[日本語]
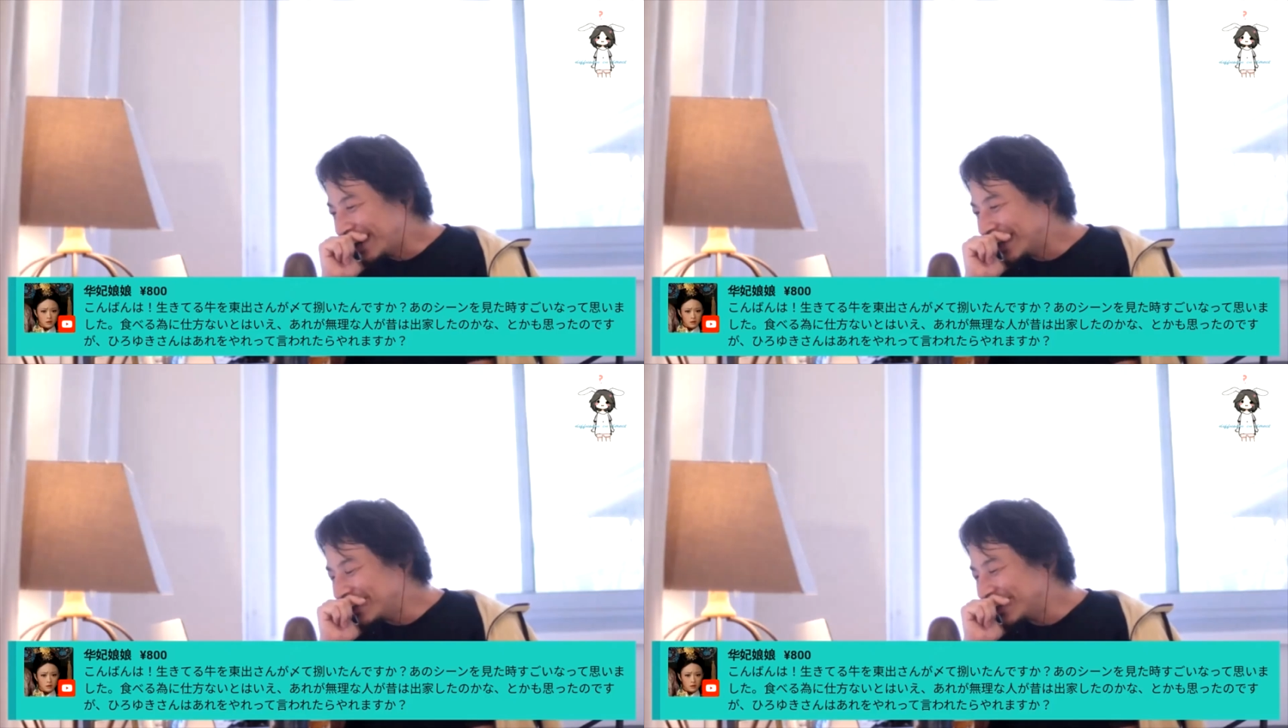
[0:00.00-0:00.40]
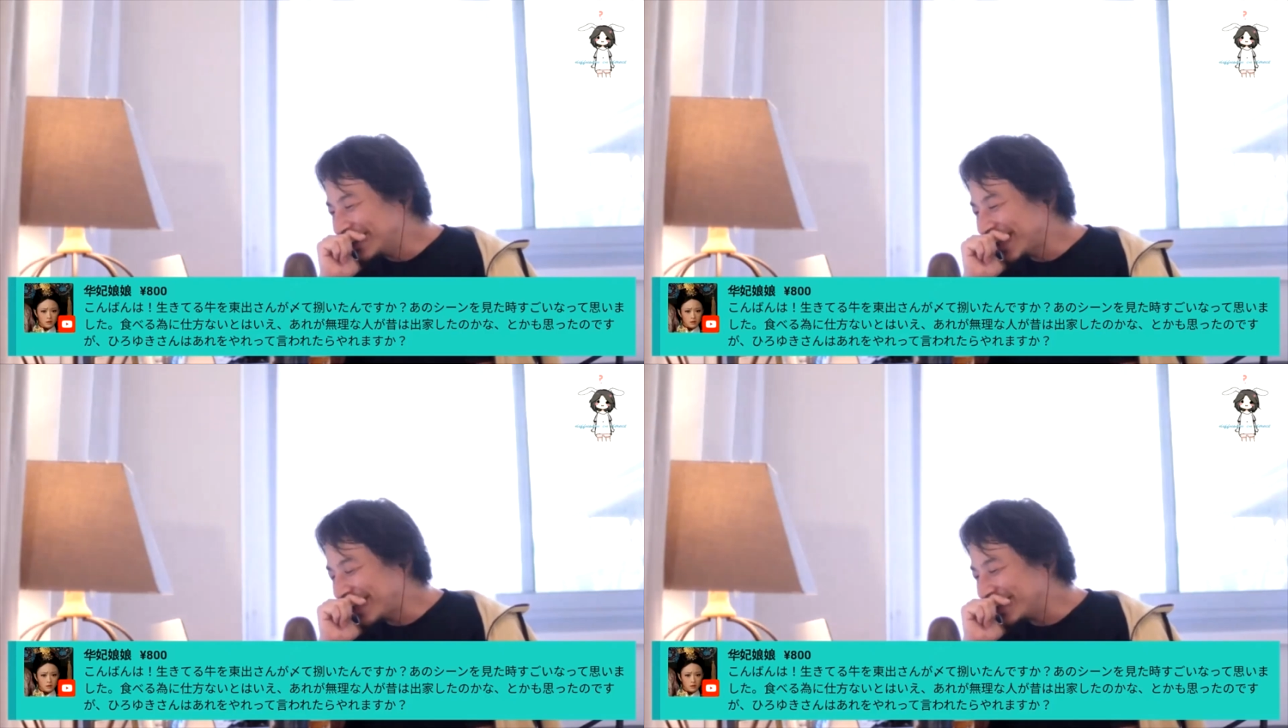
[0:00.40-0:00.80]
あでも
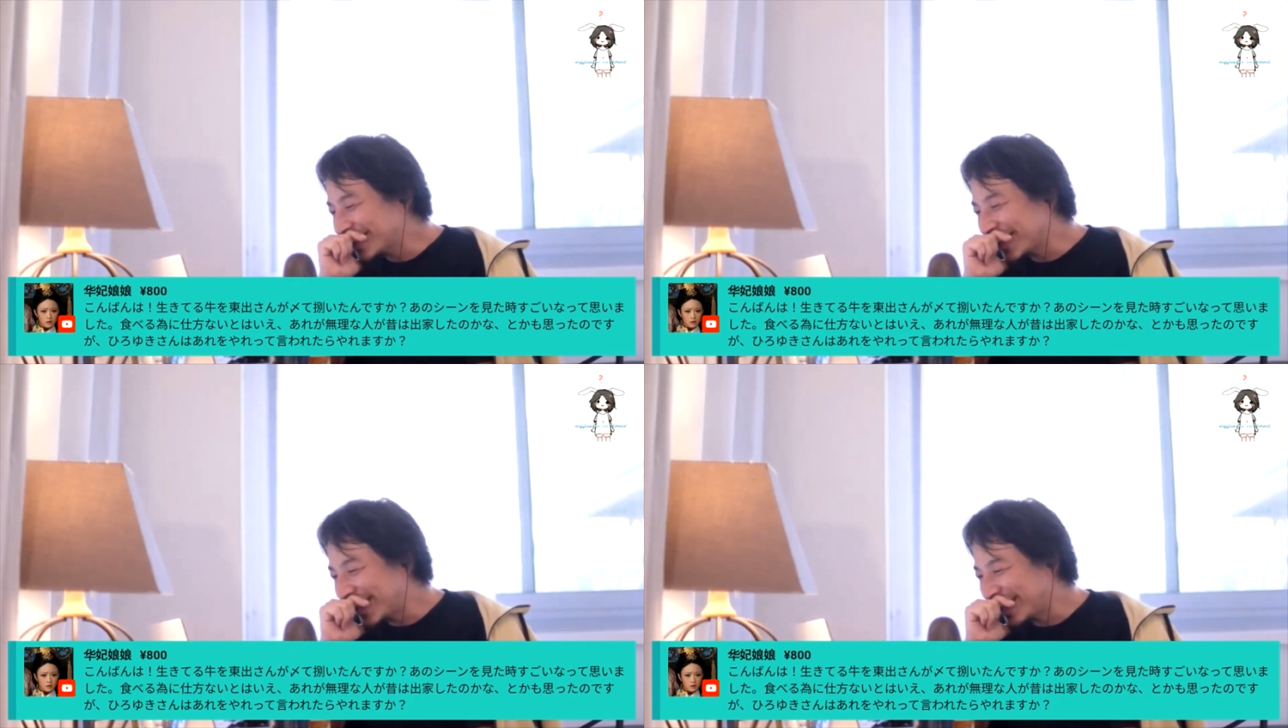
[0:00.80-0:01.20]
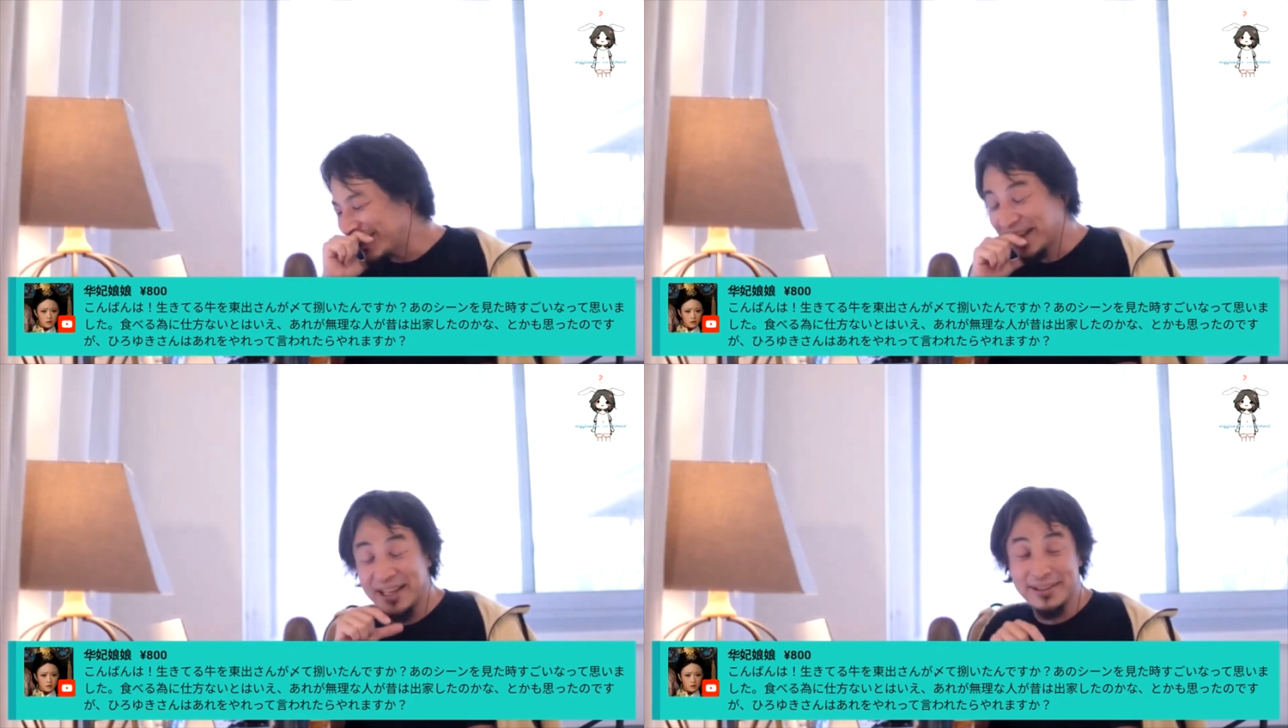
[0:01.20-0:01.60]
やるしかないよ
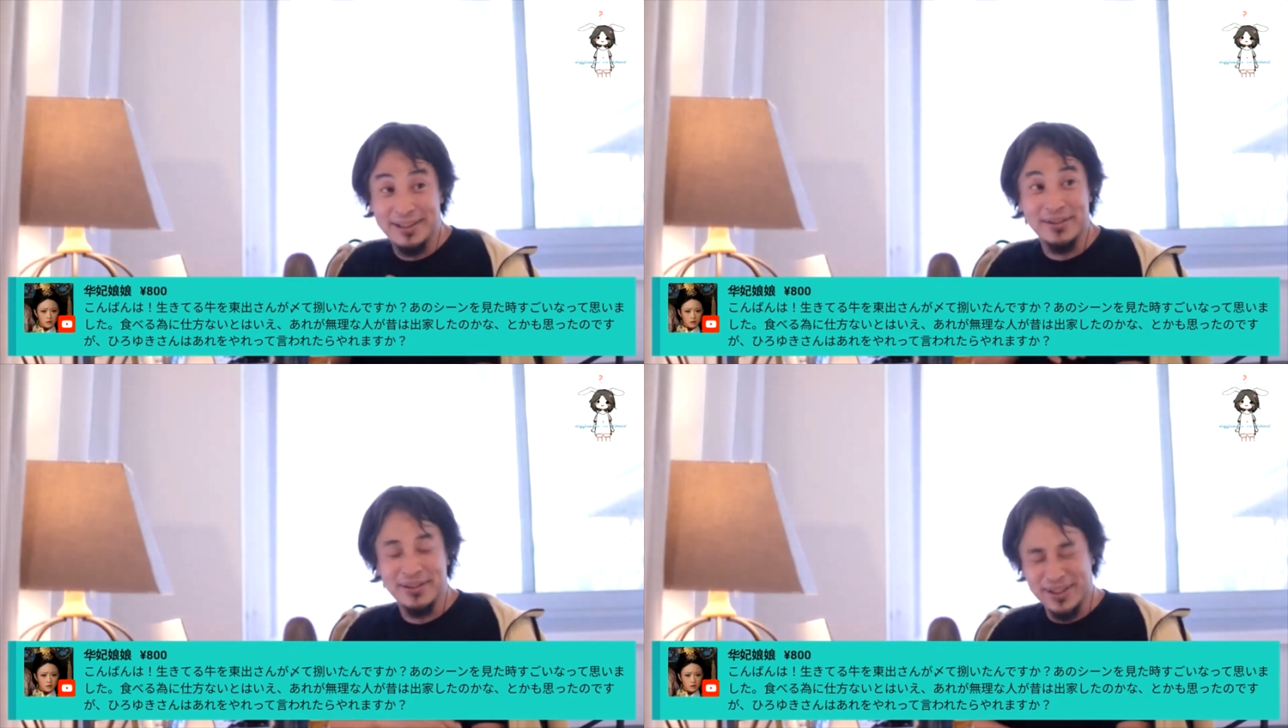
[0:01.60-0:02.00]
ねっていうの